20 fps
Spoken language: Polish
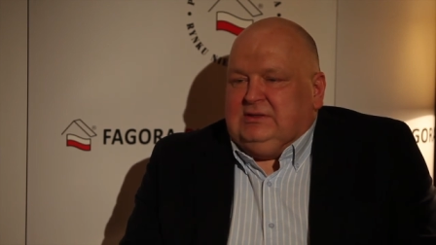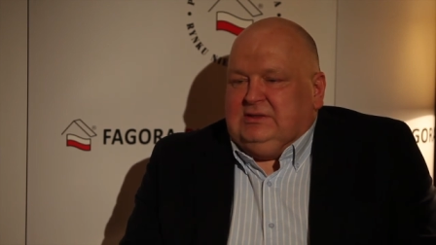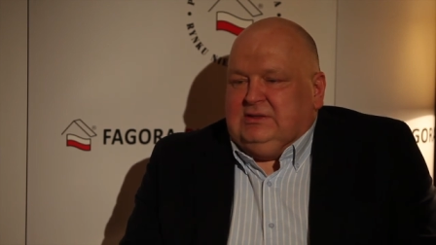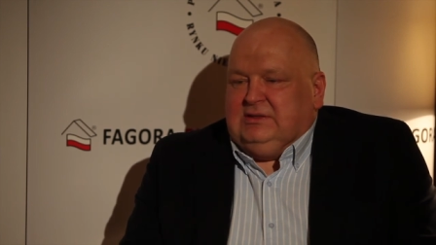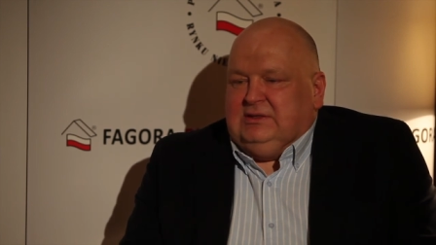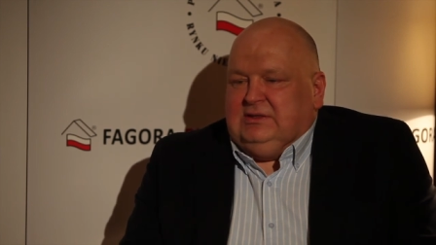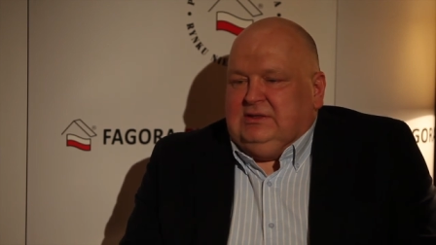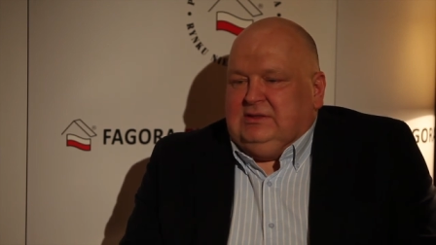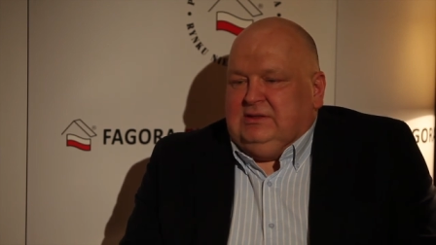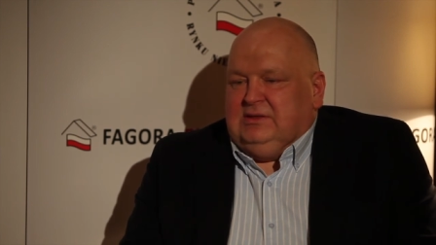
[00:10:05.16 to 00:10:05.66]

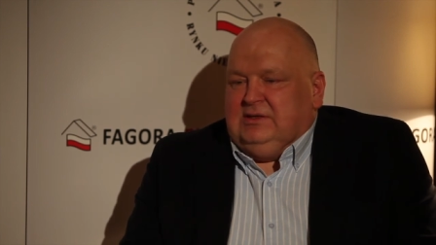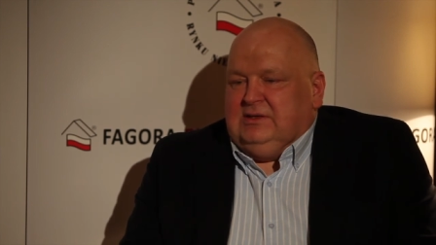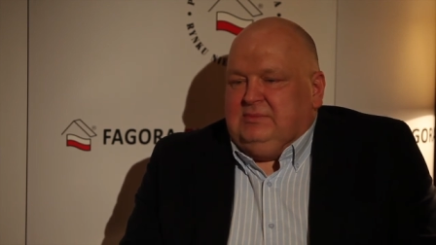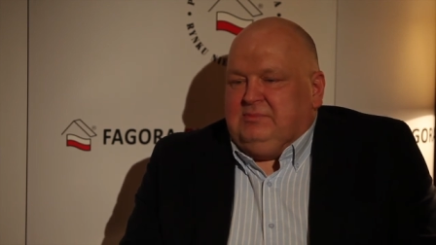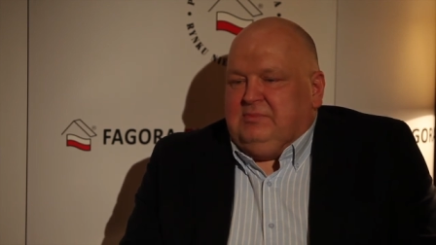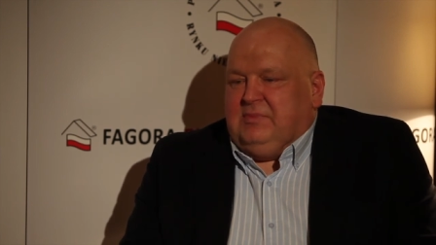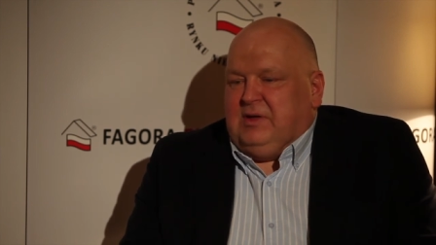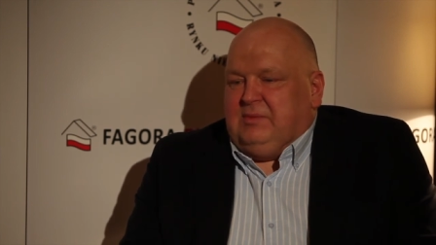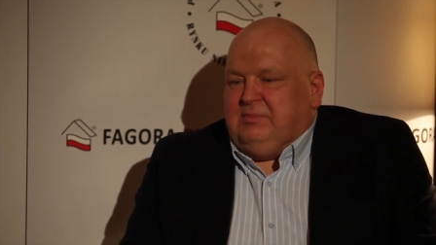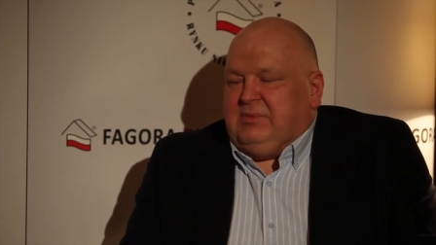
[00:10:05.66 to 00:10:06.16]
I, I,
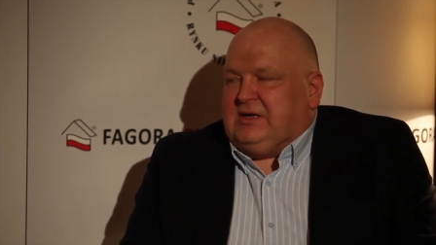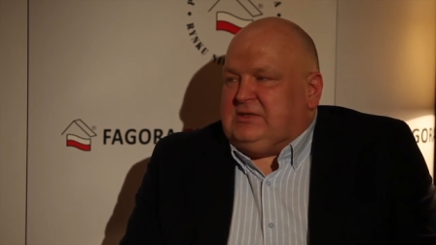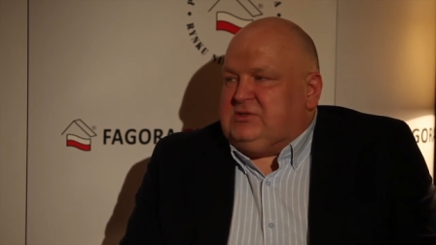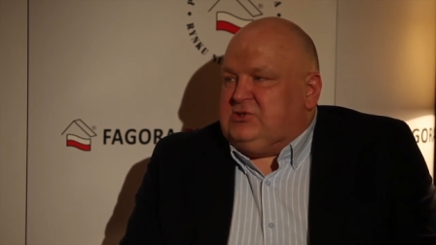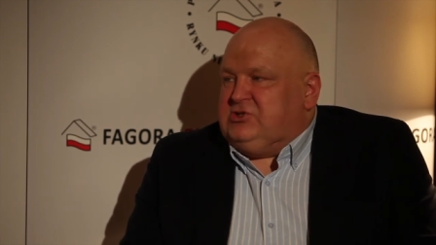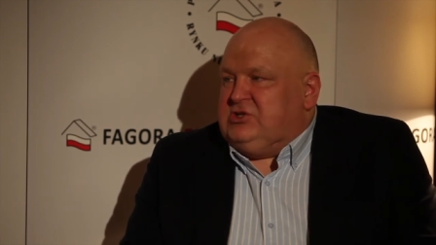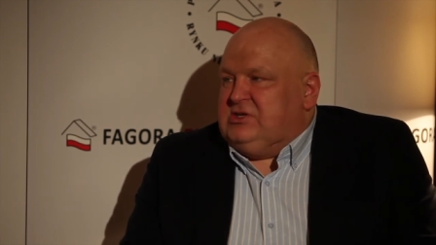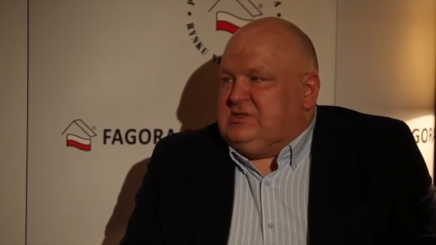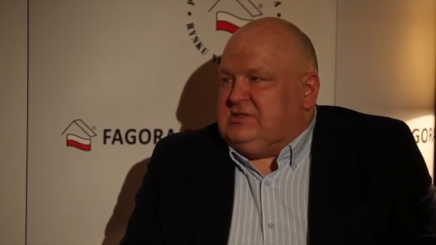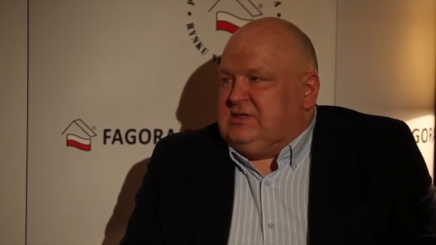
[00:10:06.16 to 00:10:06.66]
bardzo
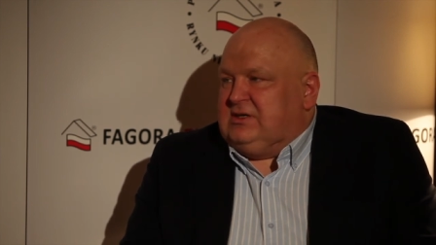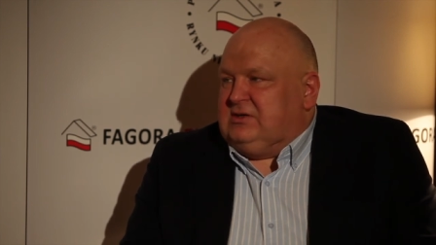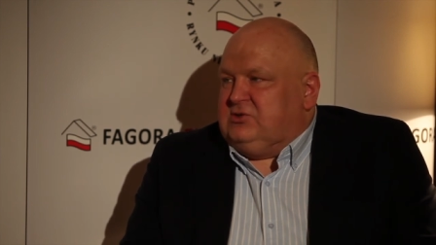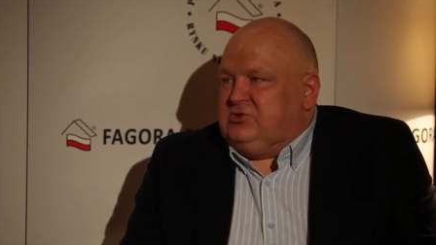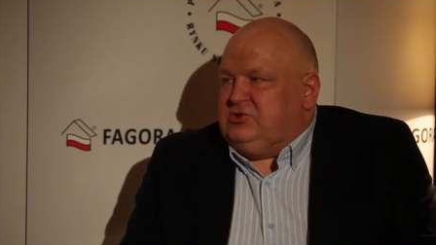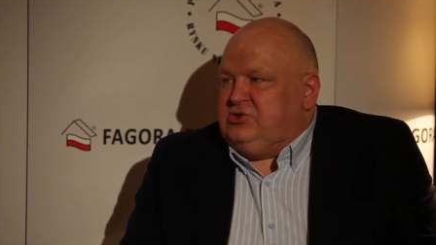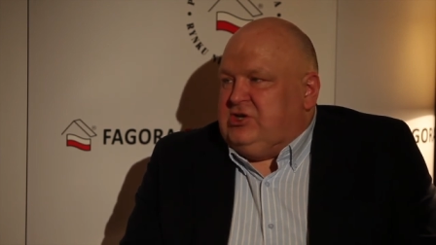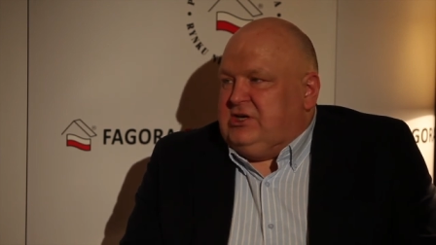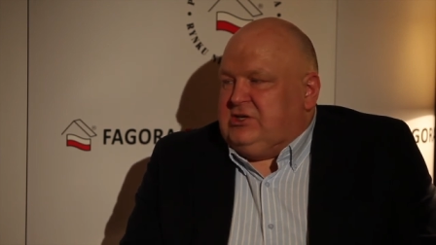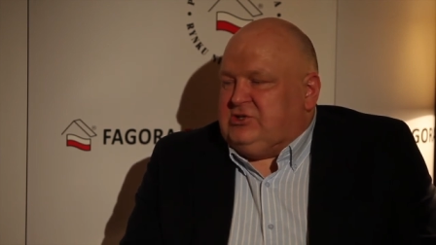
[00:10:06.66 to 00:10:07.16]
się z tego
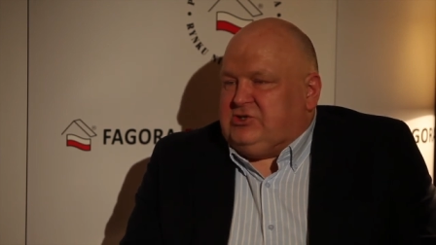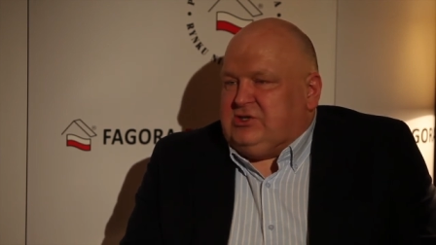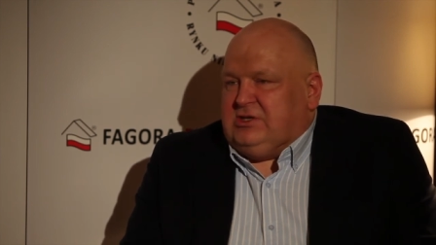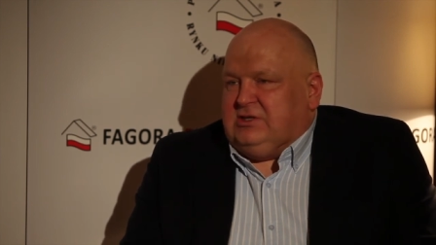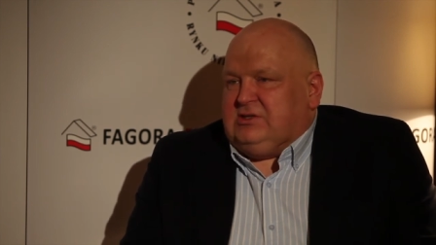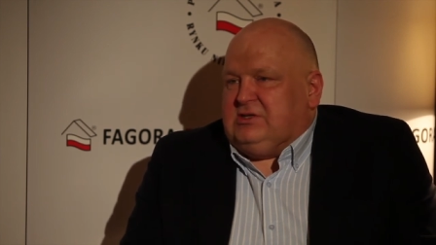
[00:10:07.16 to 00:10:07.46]
cieszę.